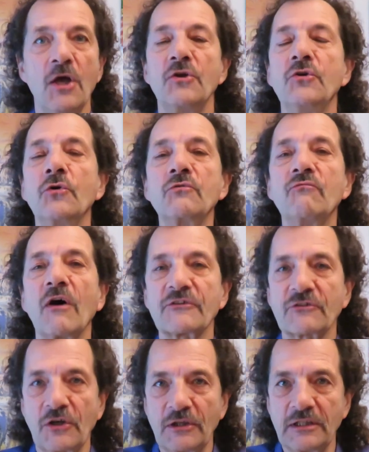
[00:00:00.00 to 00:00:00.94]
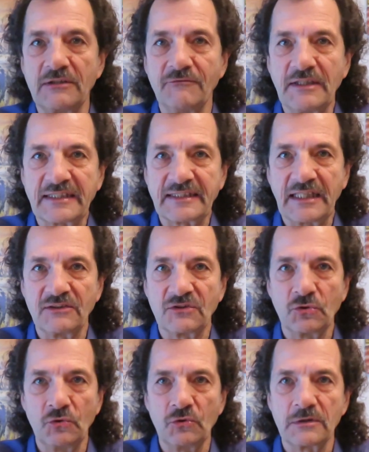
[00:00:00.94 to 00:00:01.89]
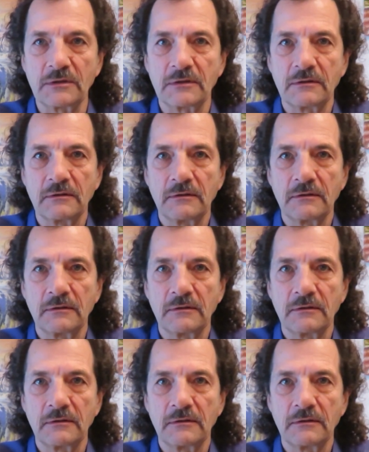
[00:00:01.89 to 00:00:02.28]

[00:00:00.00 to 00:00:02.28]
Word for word: Nun, was können wir denn tun?